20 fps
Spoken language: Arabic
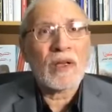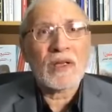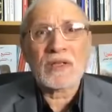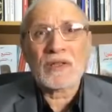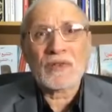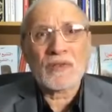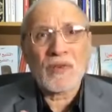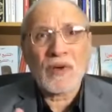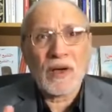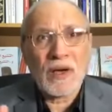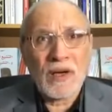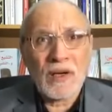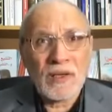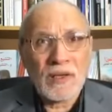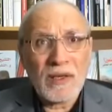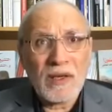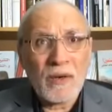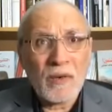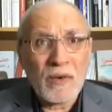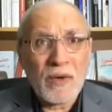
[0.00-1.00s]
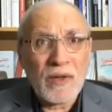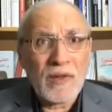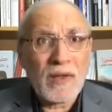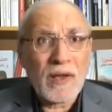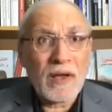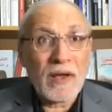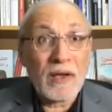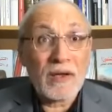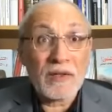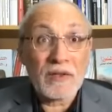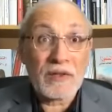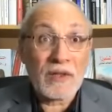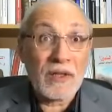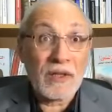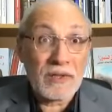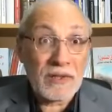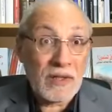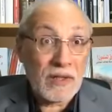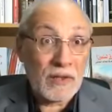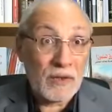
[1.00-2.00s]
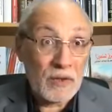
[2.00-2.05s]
الإصفهاني أو كذا كان يصلي صلاة